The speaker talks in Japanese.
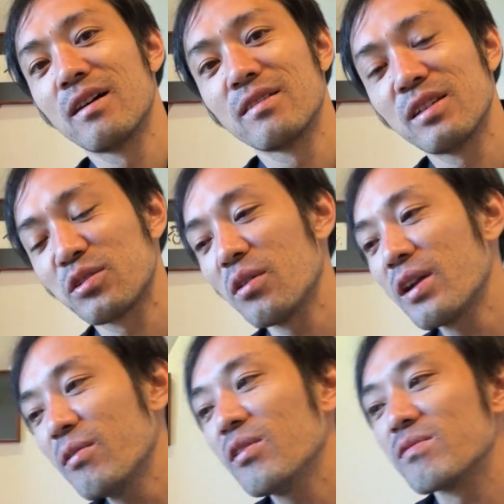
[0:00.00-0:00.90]
でそ
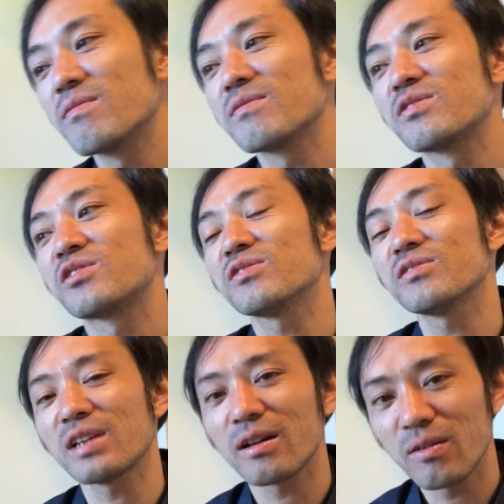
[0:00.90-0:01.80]
れを
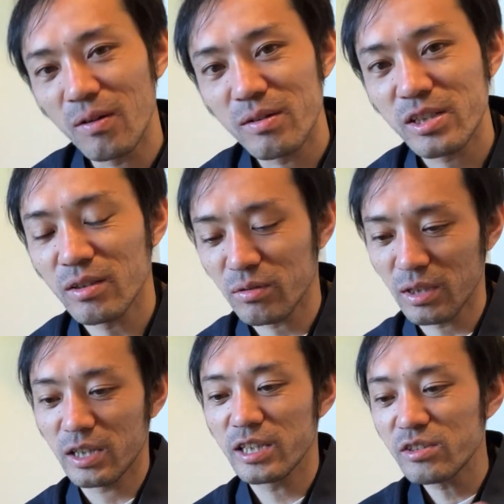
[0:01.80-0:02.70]
10年後ちゃんと
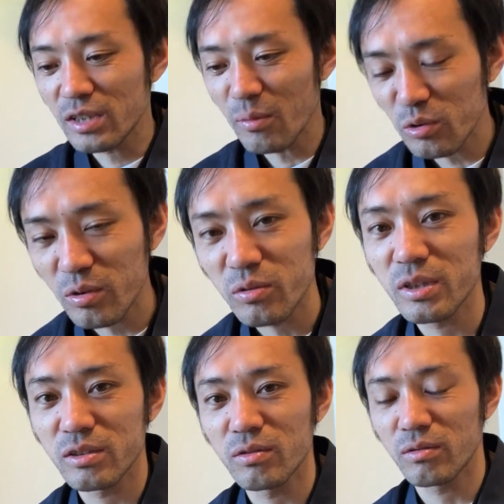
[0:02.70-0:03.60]
ね日付もと
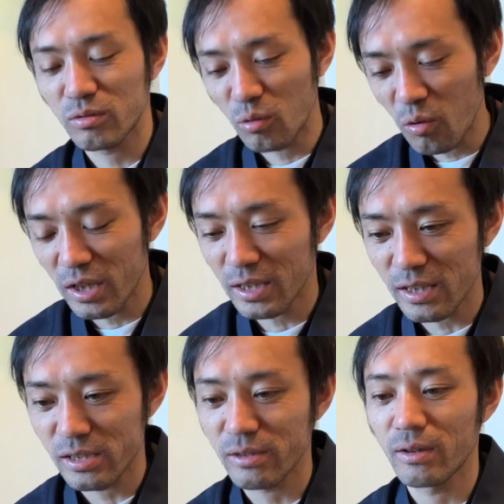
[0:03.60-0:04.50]
その動画に
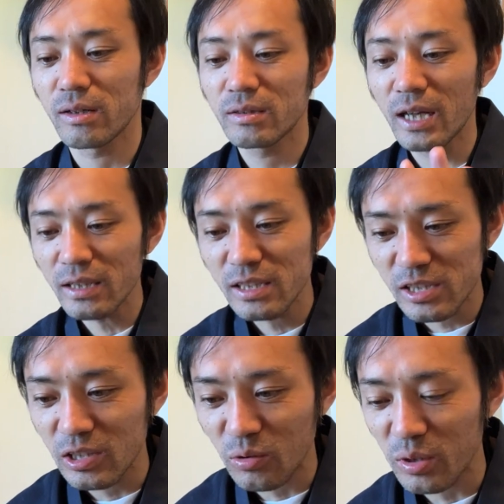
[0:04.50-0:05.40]
関しては何
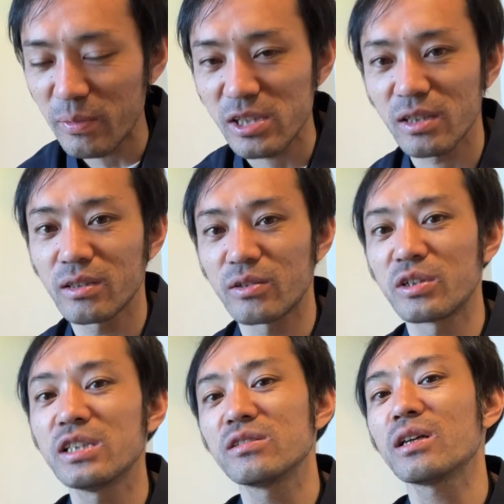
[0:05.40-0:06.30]
日に撮りましたっていう
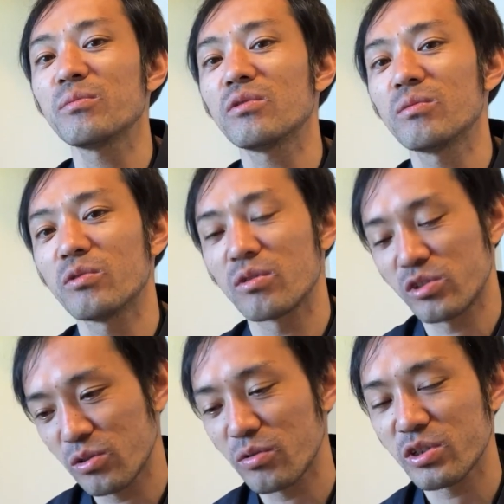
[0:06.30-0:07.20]
日付ももう
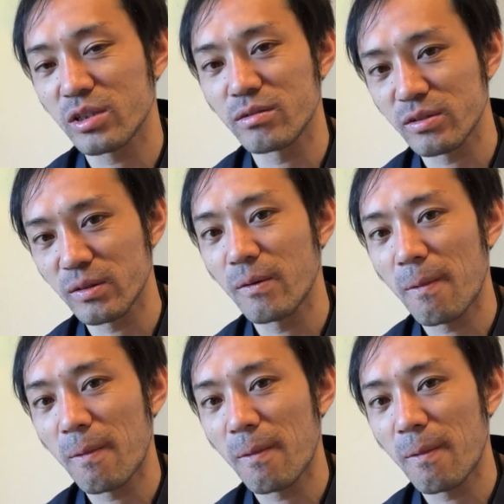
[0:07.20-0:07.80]
収録してるんですよ